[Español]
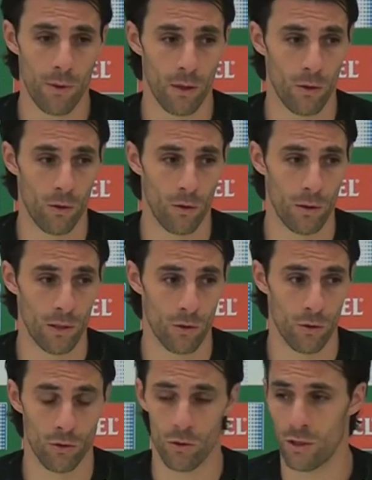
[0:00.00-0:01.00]
pero
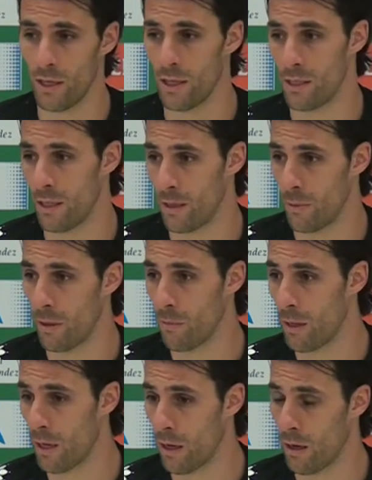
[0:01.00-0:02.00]
eso nos tiene que servir
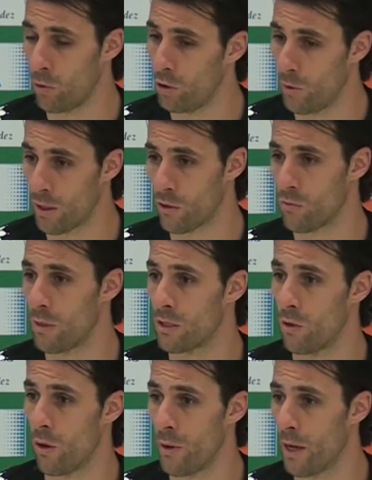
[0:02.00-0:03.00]
para motivarnos más
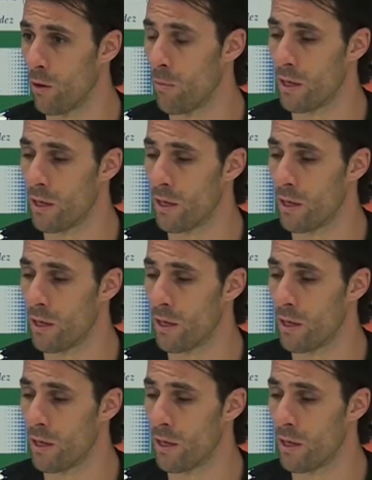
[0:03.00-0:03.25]
todavía, ¿no?